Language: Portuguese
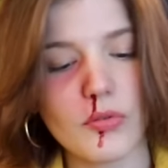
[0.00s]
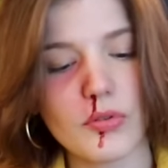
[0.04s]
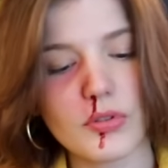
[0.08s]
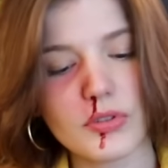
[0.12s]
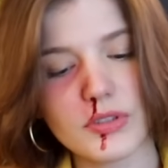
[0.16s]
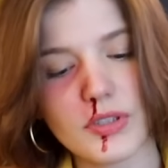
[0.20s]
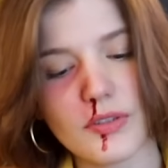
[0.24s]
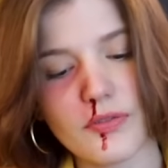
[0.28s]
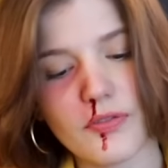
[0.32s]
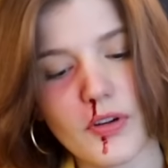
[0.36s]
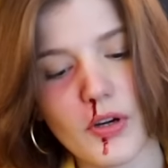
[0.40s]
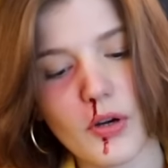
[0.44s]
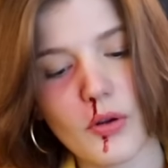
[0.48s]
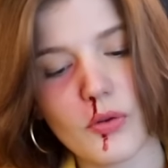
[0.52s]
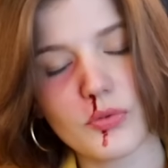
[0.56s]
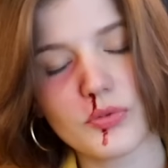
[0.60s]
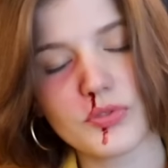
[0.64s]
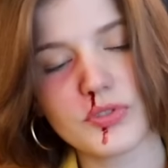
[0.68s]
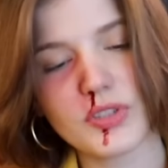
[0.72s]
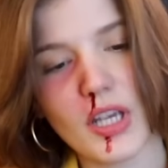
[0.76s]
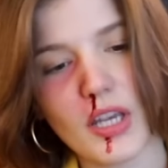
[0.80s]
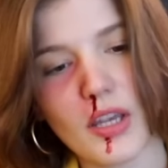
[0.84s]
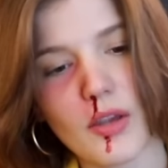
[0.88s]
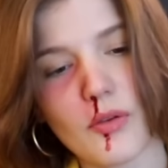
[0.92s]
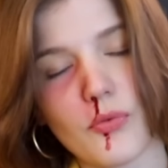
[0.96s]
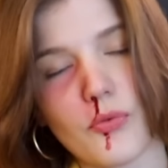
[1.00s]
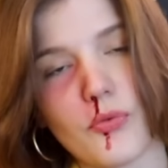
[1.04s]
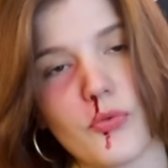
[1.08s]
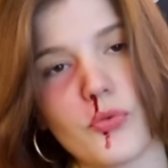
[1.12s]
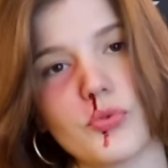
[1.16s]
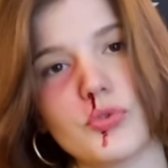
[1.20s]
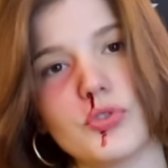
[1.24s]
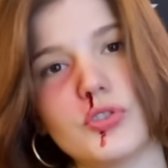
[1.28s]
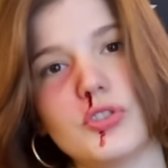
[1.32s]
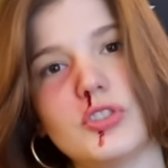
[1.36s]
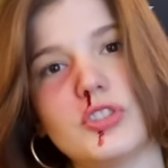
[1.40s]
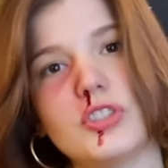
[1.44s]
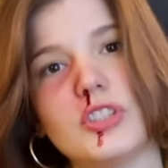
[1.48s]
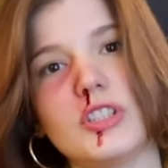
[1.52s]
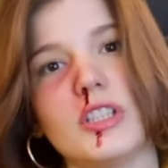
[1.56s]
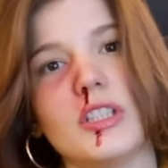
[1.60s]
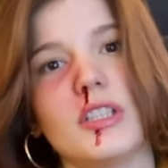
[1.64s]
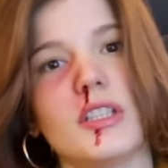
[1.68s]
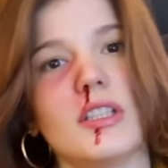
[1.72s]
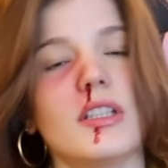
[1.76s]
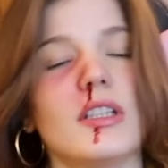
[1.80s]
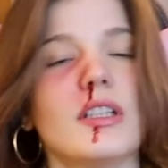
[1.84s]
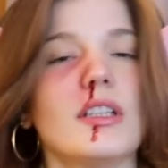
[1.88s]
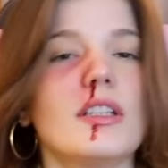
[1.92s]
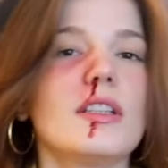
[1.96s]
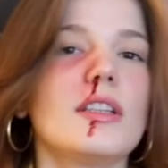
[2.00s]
o Christopher consegue fugir